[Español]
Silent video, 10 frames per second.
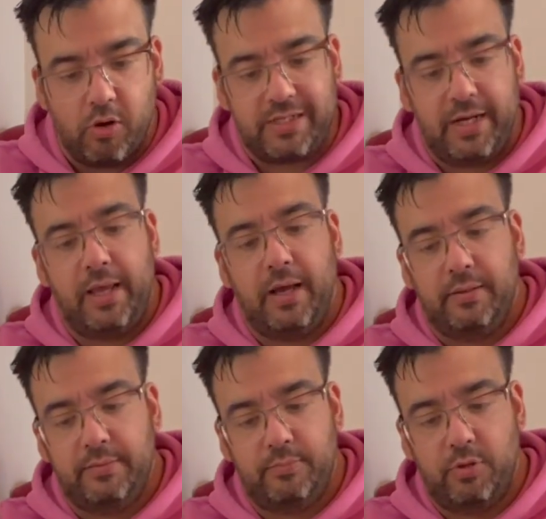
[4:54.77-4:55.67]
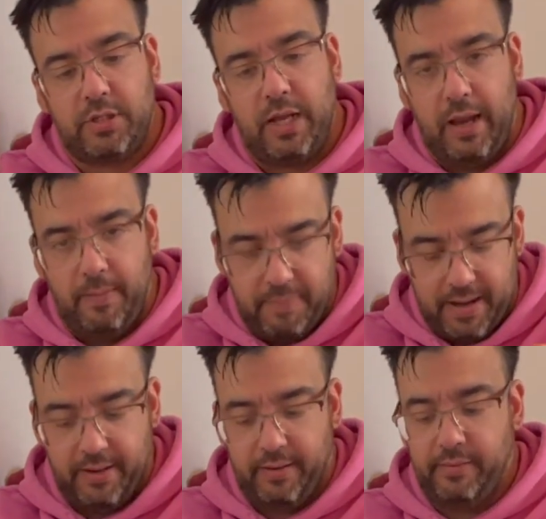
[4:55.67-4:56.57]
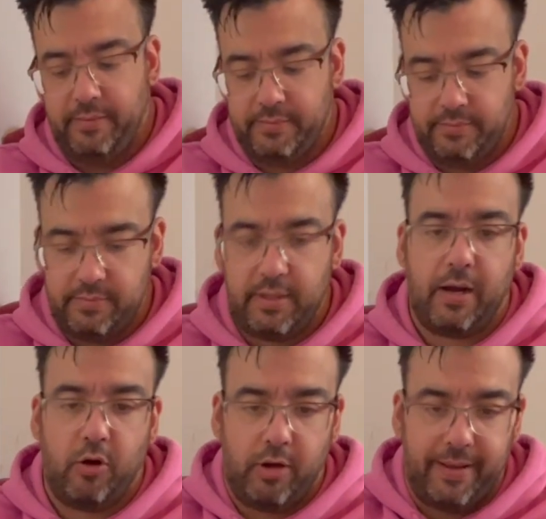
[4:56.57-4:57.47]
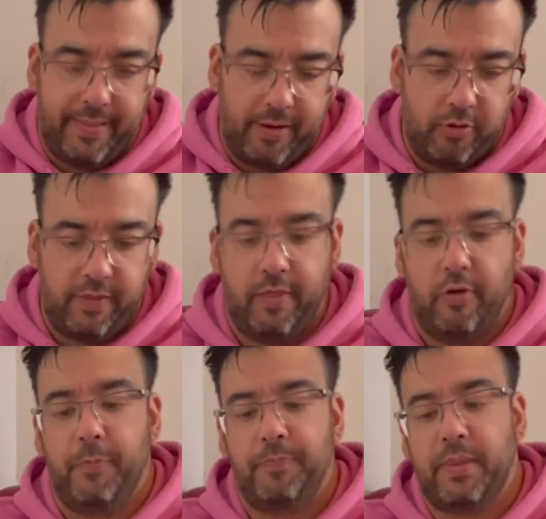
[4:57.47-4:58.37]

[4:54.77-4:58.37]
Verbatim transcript: que sería pues el pan, la croqueta de cocido,